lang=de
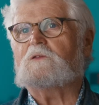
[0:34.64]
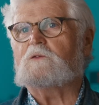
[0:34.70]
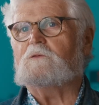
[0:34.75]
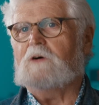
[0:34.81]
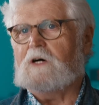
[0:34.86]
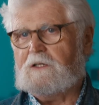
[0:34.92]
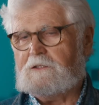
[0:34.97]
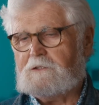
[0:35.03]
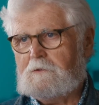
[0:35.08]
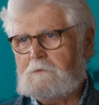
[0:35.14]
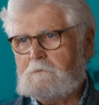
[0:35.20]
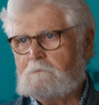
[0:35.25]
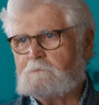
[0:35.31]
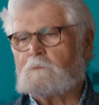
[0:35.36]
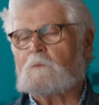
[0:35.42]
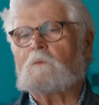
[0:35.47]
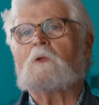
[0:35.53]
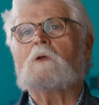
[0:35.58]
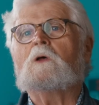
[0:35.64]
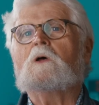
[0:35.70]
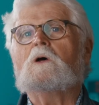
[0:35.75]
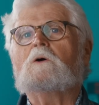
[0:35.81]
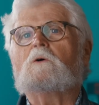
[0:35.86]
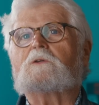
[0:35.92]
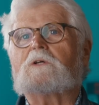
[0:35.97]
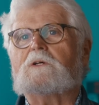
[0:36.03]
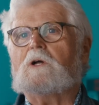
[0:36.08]
zu warten.
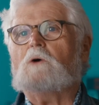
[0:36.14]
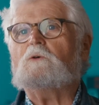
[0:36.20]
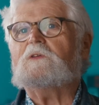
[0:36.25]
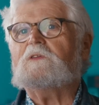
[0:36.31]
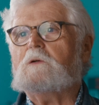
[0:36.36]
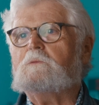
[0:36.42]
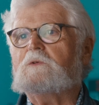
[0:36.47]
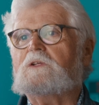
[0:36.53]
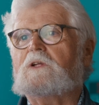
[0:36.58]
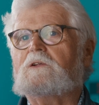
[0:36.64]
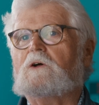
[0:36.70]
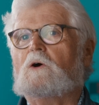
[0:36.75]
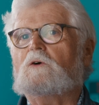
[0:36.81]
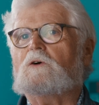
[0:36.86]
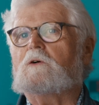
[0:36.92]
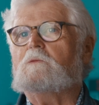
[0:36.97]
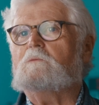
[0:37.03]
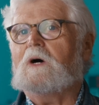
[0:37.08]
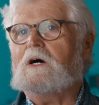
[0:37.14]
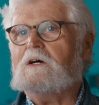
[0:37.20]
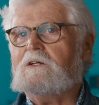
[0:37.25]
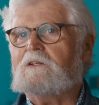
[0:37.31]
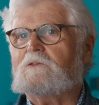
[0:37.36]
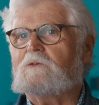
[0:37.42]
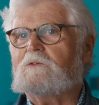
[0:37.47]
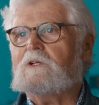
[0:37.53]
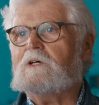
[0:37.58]
Und genau das habe ich dann auch
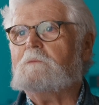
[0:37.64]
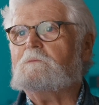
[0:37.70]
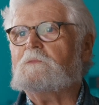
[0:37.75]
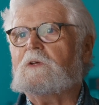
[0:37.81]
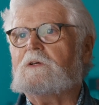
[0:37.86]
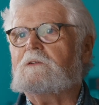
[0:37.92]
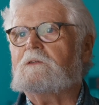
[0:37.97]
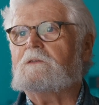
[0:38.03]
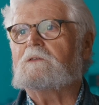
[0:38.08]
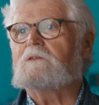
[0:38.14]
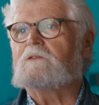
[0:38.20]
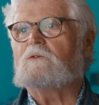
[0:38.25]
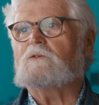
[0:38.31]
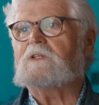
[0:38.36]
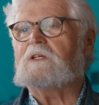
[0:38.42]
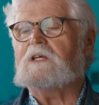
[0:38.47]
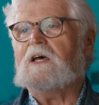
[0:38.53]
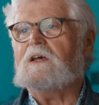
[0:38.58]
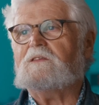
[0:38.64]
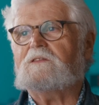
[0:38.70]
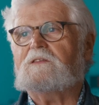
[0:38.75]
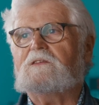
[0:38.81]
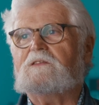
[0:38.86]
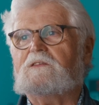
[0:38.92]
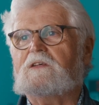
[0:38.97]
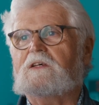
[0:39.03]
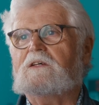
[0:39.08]
gemacht und habe dann so die
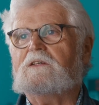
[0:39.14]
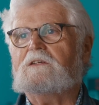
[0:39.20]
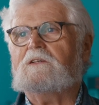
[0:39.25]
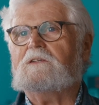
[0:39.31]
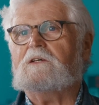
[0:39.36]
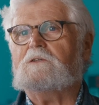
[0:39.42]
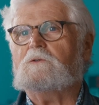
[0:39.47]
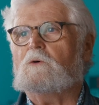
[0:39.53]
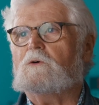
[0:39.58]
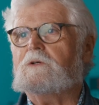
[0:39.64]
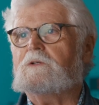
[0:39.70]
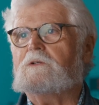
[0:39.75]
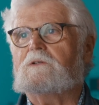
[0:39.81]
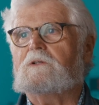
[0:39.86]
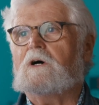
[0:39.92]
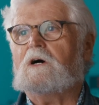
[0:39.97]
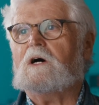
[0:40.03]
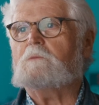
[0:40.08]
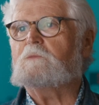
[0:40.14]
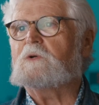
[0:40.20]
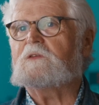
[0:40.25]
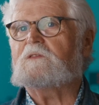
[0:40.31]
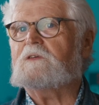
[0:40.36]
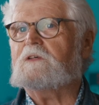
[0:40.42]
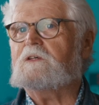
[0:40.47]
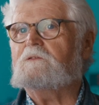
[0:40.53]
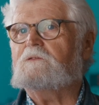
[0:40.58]
erste Serie der neuen
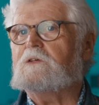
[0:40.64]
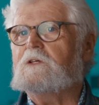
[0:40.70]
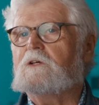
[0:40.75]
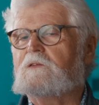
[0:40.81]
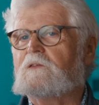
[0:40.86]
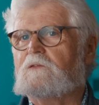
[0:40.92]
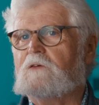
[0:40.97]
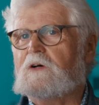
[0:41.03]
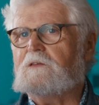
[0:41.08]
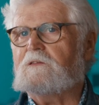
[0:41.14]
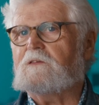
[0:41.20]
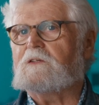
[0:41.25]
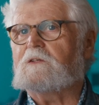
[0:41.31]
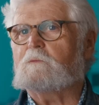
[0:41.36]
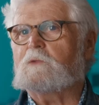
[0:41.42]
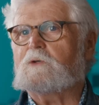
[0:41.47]
APC 24